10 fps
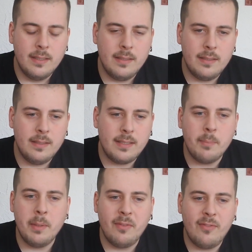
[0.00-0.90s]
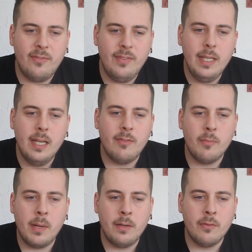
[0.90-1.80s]
Äh, es haben mich viele
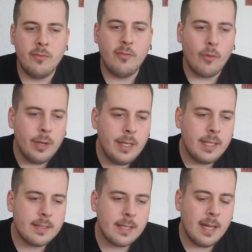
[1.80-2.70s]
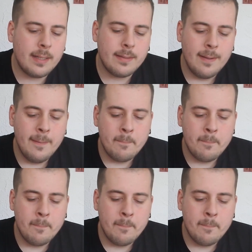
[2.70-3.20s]
von meiner Freunde gesagt,